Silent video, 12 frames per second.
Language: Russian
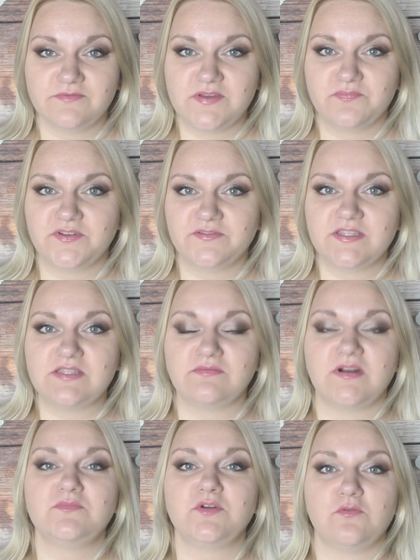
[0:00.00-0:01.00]
Всем привет, с
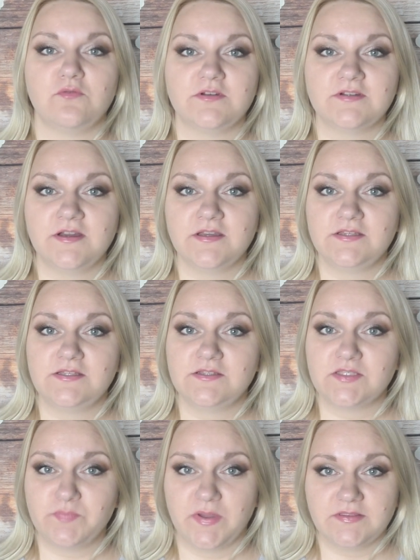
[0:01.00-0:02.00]
вами Ольга
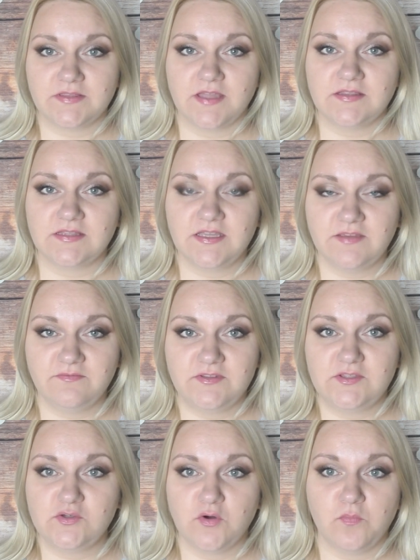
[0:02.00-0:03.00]
и спонтанное
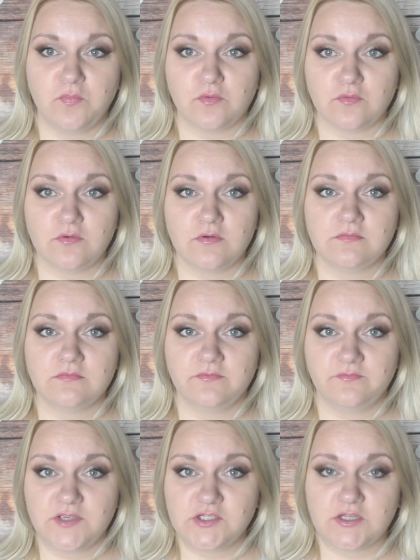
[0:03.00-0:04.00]
видео про
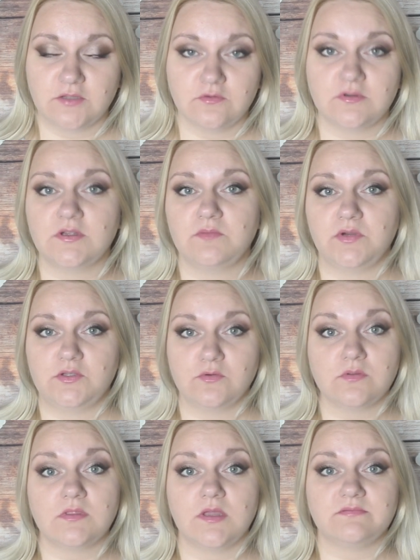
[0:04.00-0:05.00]
вещь, которая
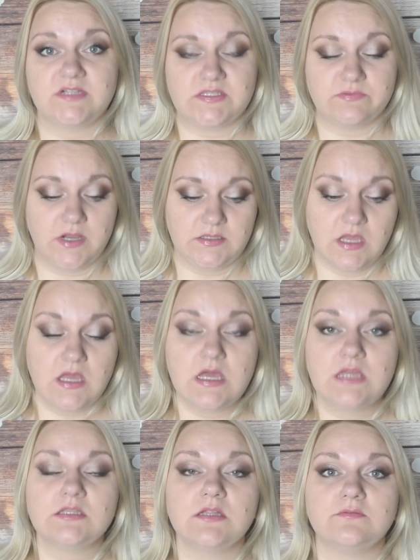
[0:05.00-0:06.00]
пойдет на возврат.
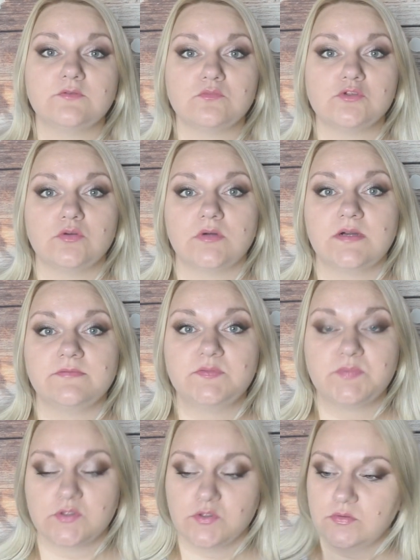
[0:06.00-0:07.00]
Дело в том, что как
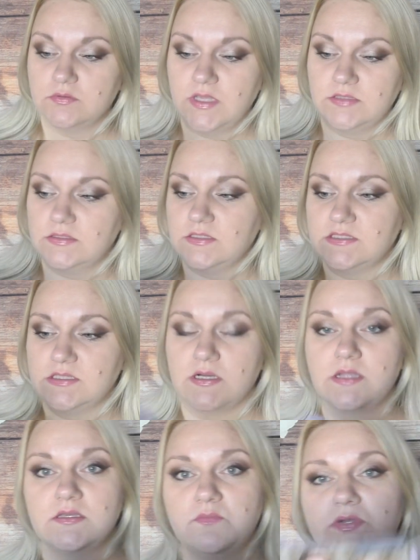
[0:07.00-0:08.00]
вип-консультант я
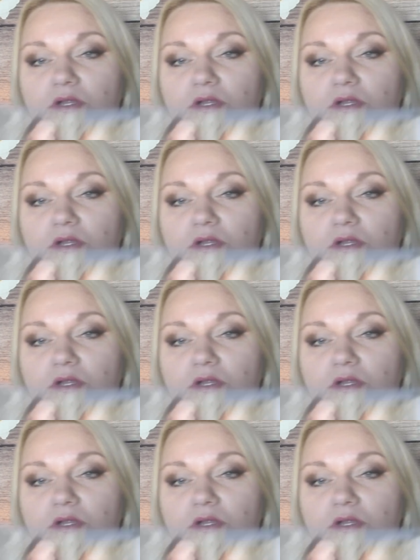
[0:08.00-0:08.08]
заранее